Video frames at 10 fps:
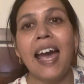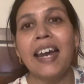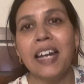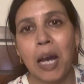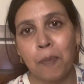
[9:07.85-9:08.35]

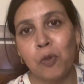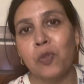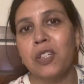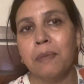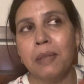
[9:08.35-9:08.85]
एंड आप
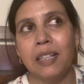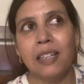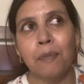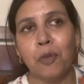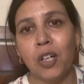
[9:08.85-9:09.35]
लोगों से
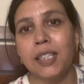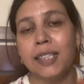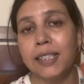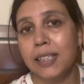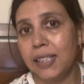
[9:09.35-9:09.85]
मिलेंगे बहुत
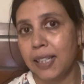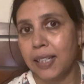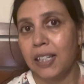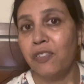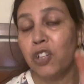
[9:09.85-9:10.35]
जल्दी
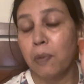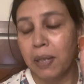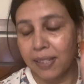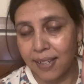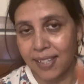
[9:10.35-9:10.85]
अगले वीडियो में
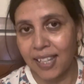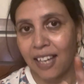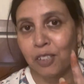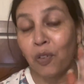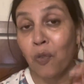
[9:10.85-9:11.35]
एंड यस
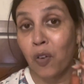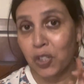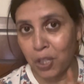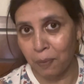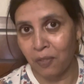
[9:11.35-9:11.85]
थैंक्स फॉर
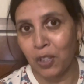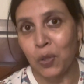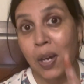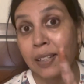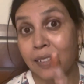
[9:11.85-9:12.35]
वॉचिंग माई
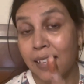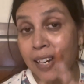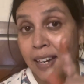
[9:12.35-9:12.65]
वीडियो एंड